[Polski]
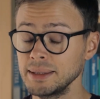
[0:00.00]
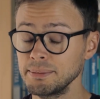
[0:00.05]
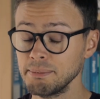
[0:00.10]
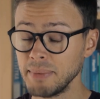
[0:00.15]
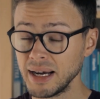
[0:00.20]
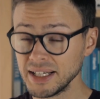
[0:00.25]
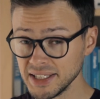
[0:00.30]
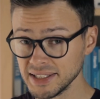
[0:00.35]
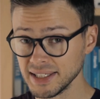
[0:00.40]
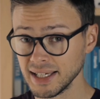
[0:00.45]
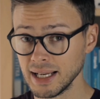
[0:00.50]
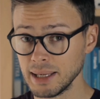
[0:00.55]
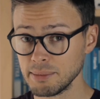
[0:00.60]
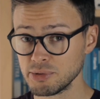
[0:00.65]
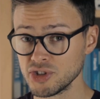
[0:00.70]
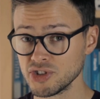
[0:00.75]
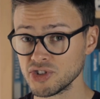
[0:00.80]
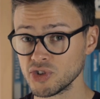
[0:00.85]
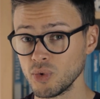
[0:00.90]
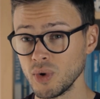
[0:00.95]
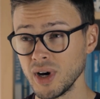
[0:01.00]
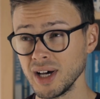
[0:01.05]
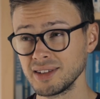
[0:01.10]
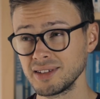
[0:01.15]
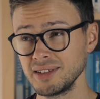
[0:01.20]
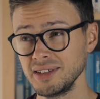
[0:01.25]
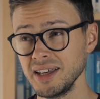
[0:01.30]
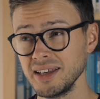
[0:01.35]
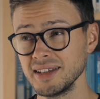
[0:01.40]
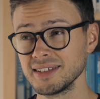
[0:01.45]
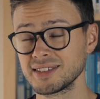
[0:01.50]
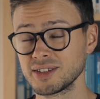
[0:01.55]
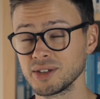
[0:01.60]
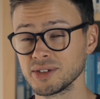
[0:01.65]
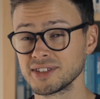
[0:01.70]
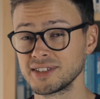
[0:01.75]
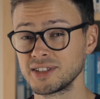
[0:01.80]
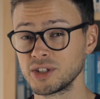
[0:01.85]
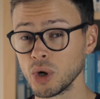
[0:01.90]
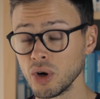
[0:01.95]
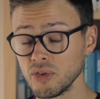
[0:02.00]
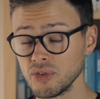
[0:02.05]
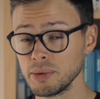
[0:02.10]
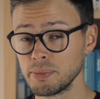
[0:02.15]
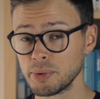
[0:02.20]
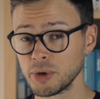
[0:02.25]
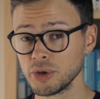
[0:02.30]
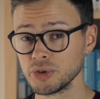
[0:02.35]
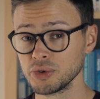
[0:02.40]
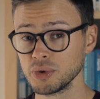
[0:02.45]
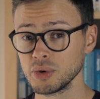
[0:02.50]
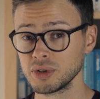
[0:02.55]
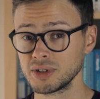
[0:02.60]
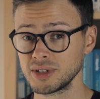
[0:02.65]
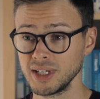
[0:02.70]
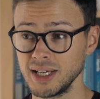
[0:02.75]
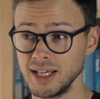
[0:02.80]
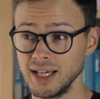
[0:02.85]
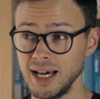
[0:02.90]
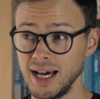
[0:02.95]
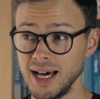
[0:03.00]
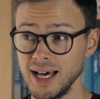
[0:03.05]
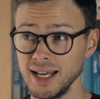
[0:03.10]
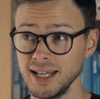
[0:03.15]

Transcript: Ma nie najlepszy skład, nie jest to zdrowy produkt,